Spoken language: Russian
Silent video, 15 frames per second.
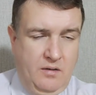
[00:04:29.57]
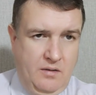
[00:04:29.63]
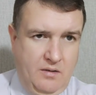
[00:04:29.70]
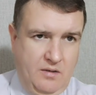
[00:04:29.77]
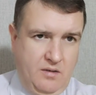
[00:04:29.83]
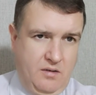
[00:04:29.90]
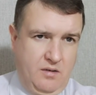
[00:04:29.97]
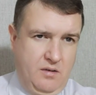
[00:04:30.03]

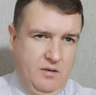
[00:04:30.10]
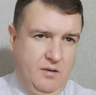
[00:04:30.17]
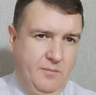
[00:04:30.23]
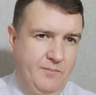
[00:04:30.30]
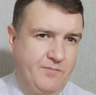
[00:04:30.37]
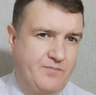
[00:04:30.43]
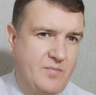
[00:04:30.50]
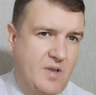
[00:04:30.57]
Э,
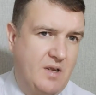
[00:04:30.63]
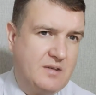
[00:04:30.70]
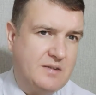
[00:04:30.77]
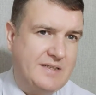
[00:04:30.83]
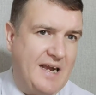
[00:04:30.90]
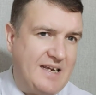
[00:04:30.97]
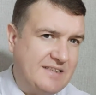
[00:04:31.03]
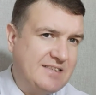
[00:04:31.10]

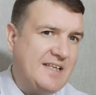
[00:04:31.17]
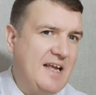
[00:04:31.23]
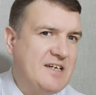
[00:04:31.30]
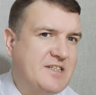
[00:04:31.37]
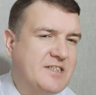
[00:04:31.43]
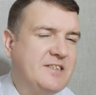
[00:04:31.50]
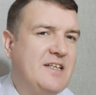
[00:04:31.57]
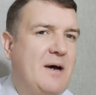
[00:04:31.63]
как
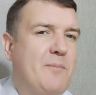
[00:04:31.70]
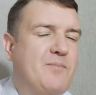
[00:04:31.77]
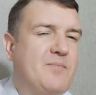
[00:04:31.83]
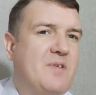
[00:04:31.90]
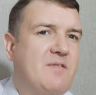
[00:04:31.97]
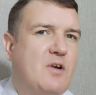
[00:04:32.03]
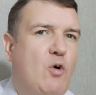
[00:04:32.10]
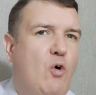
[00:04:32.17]
дальше нам
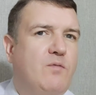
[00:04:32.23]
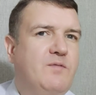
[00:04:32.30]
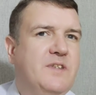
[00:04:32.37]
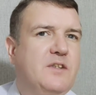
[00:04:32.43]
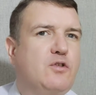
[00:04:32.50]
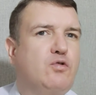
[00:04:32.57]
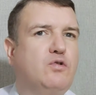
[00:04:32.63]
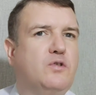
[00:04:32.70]
Верховный
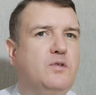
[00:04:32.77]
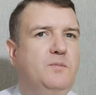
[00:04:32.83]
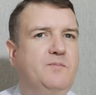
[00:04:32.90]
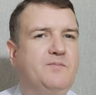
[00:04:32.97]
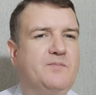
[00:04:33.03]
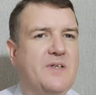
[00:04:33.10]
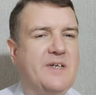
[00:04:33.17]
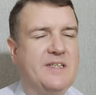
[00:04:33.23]
суд
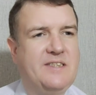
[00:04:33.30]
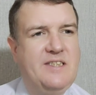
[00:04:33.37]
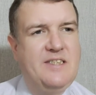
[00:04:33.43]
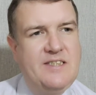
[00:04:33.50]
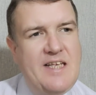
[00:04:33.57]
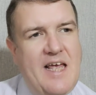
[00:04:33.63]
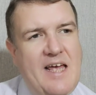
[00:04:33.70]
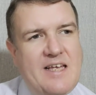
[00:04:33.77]

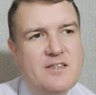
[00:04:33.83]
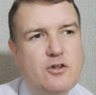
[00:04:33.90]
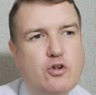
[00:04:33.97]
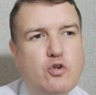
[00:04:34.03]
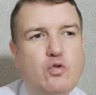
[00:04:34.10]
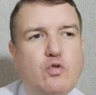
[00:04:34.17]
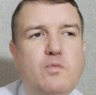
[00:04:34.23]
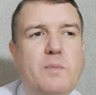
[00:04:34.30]
разъясняет,
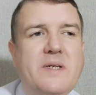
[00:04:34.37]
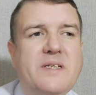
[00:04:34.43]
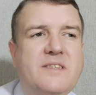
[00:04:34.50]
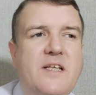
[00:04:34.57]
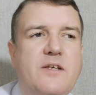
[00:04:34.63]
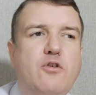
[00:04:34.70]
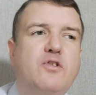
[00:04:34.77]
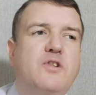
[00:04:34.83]
суд
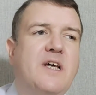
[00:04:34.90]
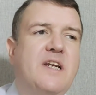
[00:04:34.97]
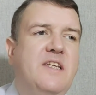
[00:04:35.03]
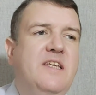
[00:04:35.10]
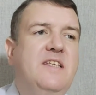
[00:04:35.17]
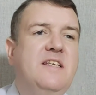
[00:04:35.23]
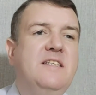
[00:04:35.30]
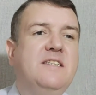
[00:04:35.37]
признает
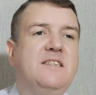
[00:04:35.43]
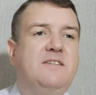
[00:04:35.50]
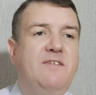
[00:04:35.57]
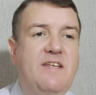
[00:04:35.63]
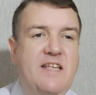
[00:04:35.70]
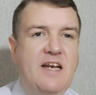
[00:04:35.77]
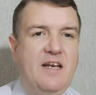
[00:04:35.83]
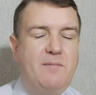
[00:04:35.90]
торги
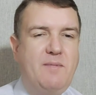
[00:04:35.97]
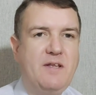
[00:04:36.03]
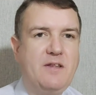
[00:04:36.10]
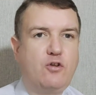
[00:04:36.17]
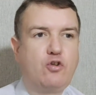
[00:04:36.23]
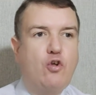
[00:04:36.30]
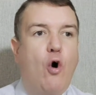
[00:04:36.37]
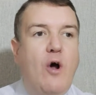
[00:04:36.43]
недействительными
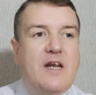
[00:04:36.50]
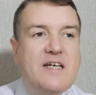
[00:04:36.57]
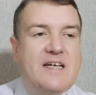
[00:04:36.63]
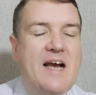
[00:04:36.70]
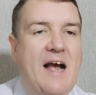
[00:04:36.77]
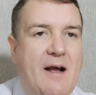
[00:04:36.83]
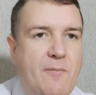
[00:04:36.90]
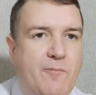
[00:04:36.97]

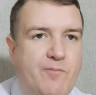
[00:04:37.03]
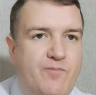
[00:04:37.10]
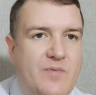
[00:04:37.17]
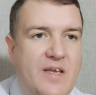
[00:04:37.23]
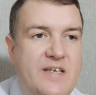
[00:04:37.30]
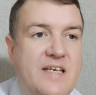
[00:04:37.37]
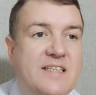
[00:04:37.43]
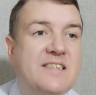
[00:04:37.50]
только
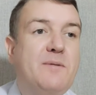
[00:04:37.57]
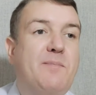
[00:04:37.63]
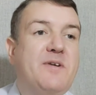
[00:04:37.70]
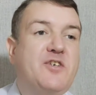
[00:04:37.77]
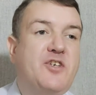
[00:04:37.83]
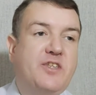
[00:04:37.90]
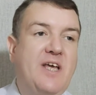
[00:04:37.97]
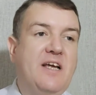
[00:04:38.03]
если
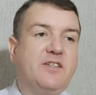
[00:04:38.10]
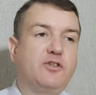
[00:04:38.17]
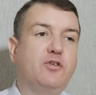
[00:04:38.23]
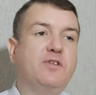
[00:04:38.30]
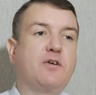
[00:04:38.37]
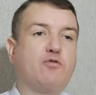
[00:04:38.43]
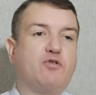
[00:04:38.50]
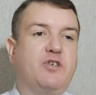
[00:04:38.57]
посчитает, что
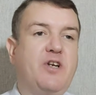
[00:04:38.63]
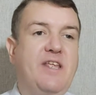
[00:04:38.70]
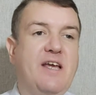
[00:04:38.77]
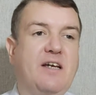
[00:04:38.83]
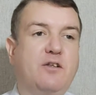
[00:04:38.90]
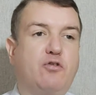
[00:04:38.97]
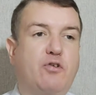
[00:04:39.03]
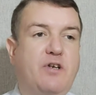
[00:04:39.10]
нарушения,
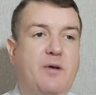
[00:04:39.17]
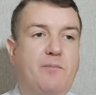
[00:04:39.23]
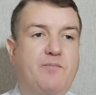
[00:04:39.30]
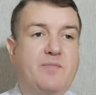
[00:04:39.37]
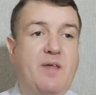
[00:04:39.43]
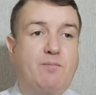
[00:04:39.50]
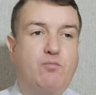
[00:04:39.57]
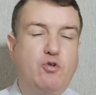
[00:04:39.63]
которые
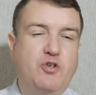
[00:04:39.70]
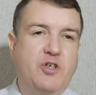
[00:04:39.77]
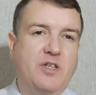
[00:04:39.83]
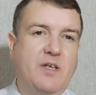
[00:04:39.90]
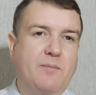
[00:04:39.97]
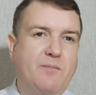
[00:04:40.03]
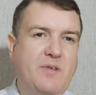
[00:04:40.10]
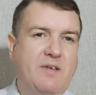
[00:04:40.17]

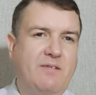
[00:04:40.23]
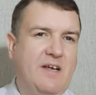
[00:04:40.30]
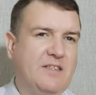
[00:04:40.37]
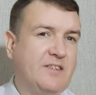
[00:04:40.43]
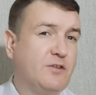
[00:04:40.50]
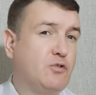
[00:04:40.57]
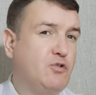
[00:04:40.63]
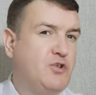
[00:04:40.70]
допущены,
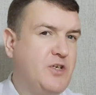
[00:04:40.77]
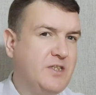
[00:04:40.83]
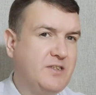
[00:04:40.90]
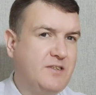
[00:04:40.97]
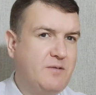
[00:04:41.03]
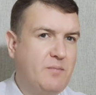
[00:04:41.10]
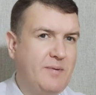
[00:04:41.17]
являются существенными.